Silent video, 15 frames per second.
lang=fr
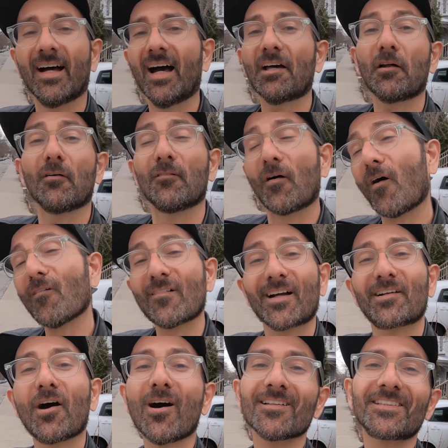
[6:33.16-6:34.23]
Alors, on va
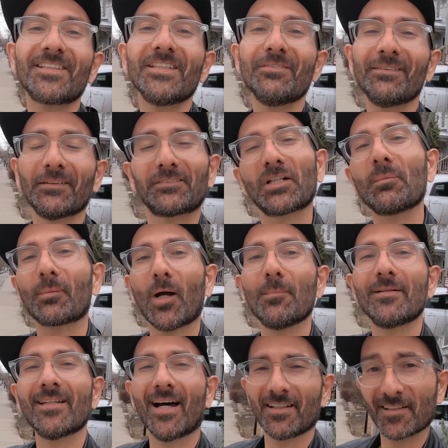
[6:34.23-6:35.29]
continuer notre
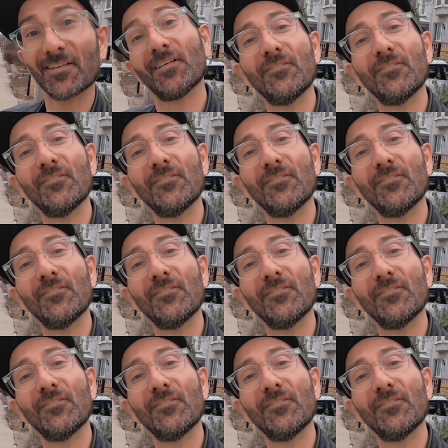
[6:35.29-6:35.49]
promenade.